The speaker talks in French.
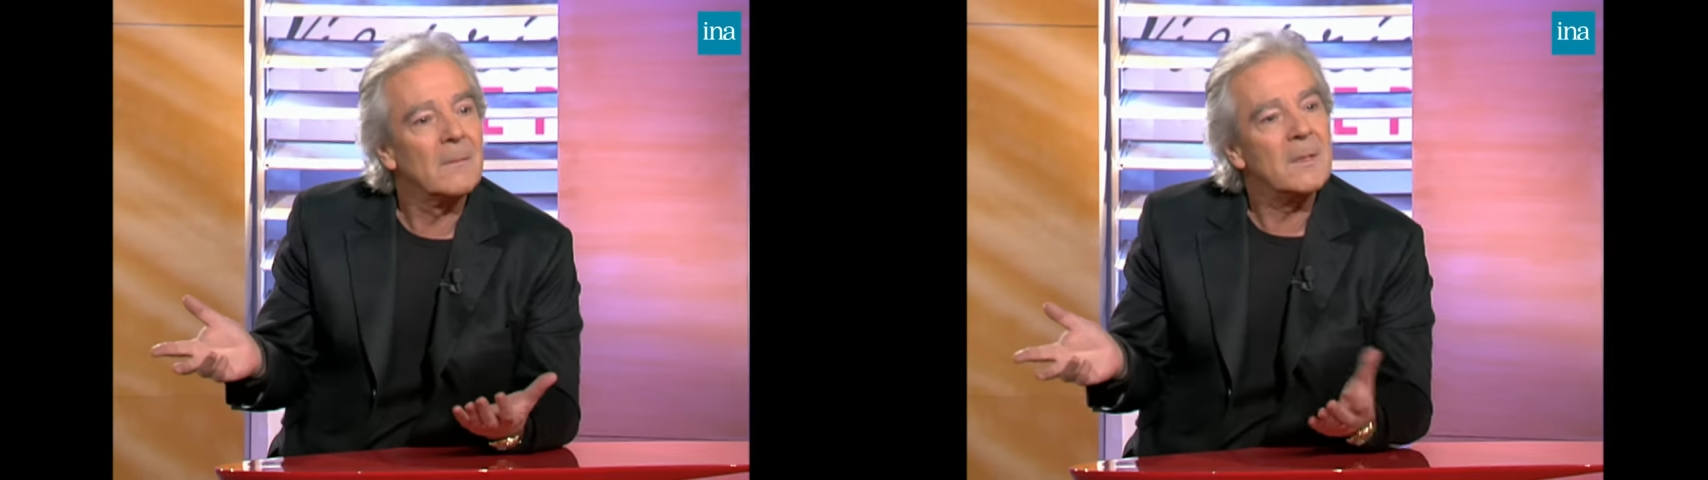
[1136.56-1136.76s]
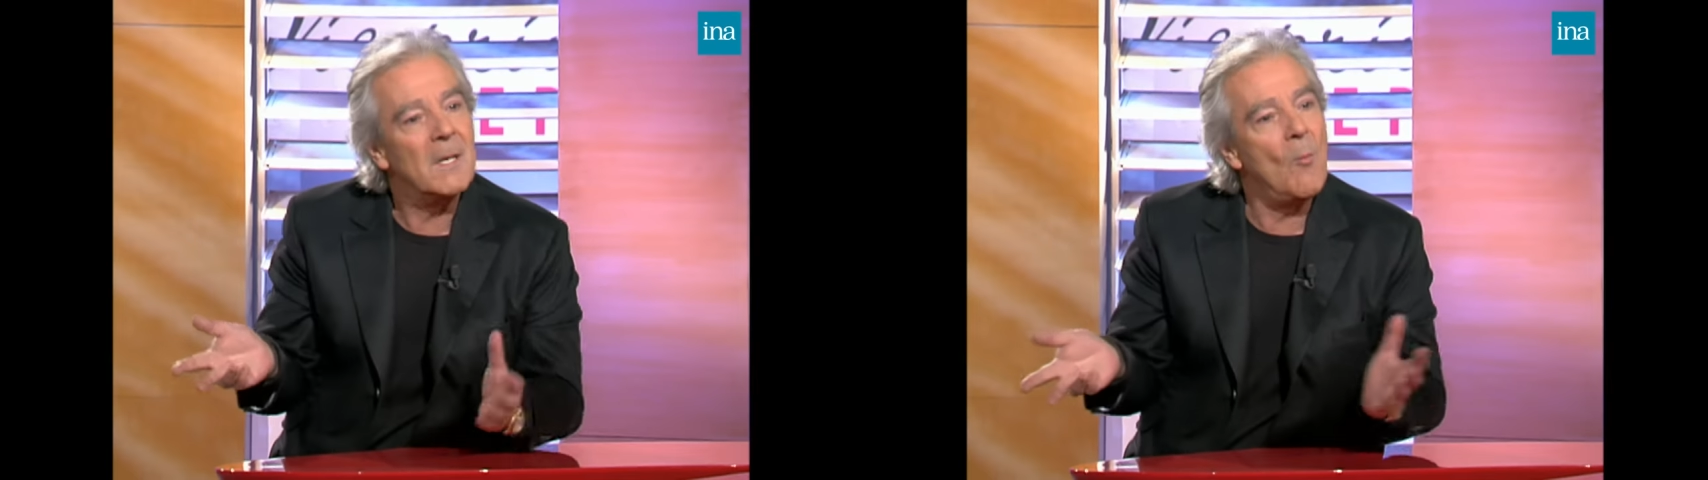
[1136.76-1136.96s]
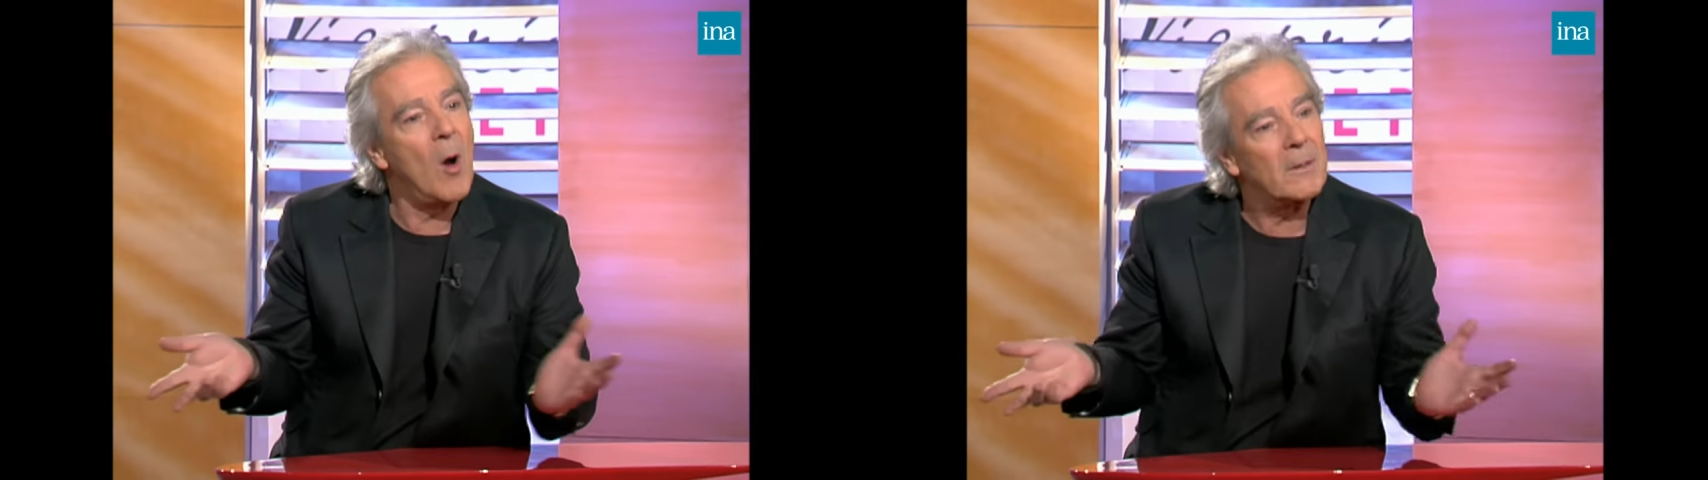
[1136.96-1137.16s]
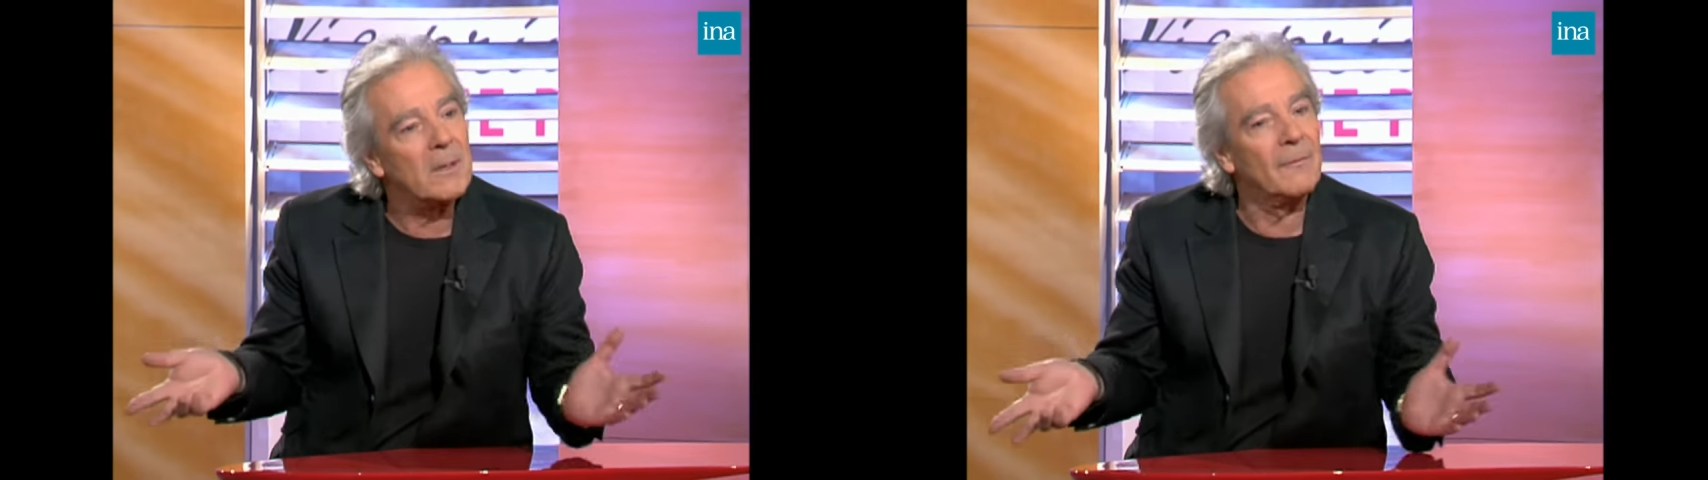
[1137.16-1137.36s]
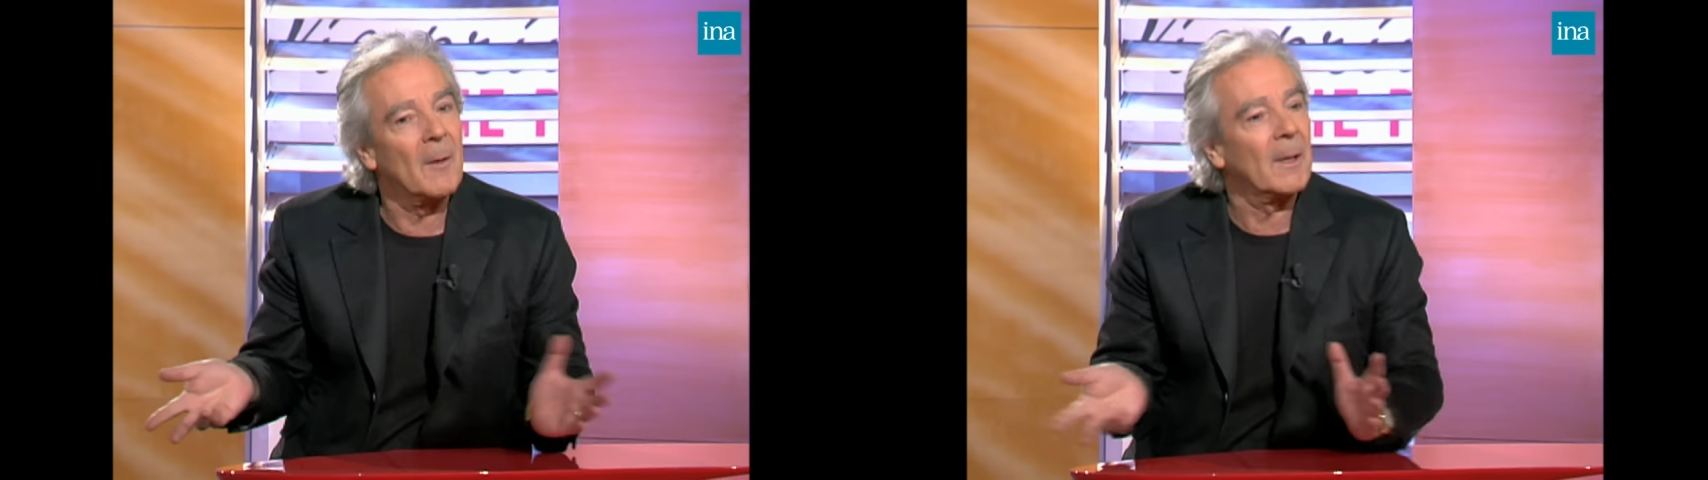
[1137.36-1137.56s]
c'est moi
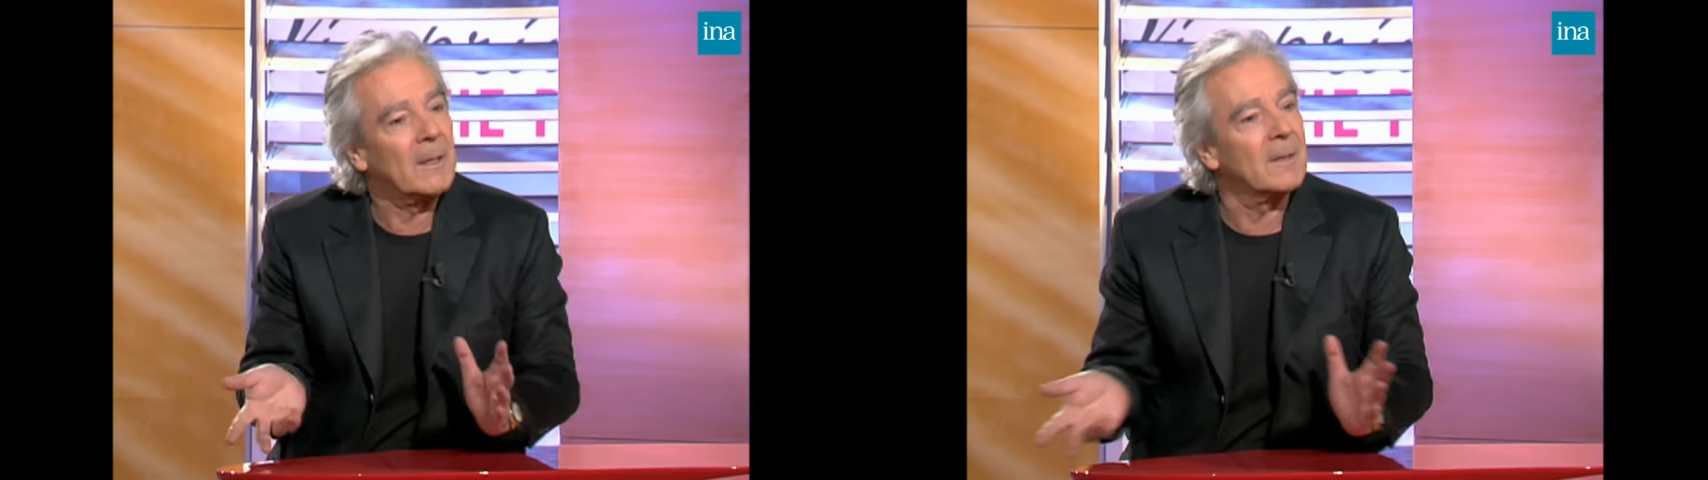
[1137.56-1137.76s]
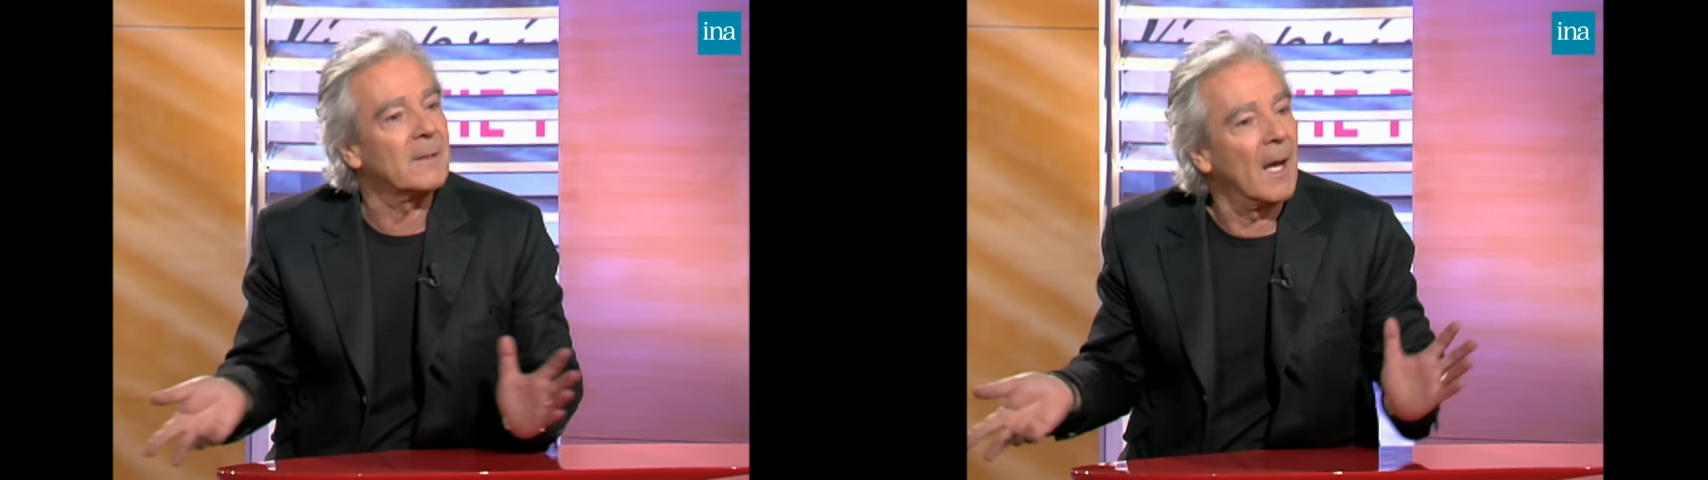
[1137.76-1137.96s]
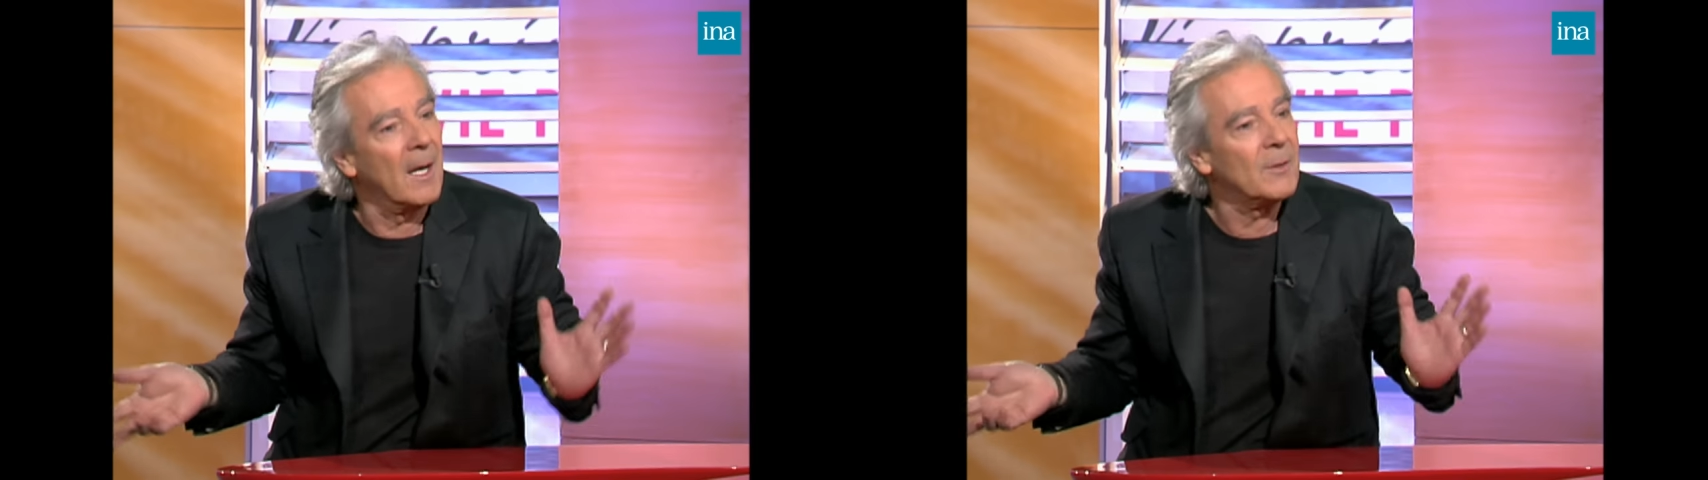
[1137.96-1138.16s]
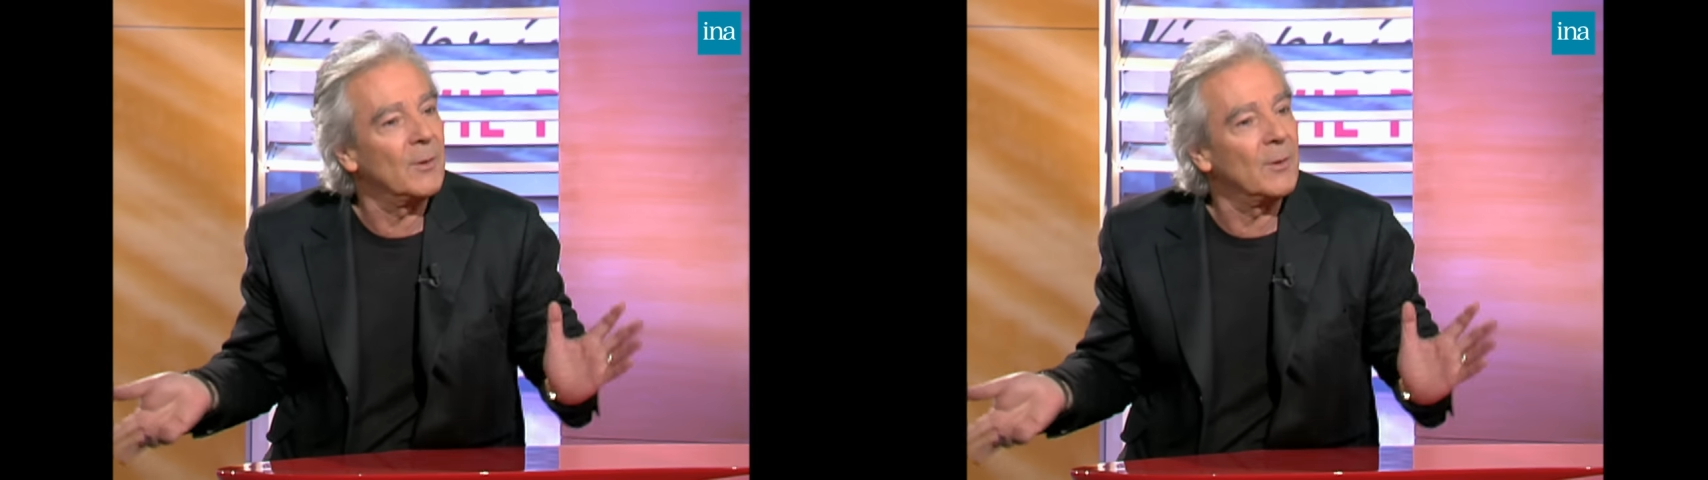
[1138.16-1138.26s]
qui ai fabriqué ça,